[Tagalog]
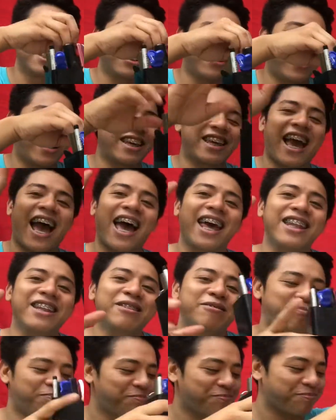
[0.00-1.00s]
ayan.
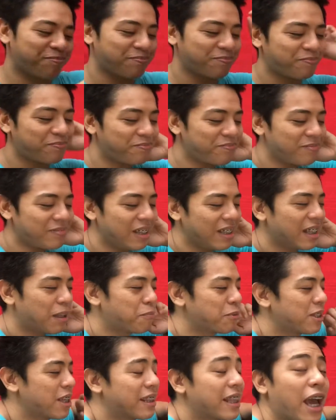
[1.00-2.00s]

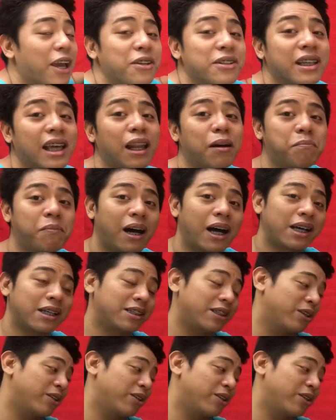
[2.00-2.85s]
Tapos na tayo sa labas.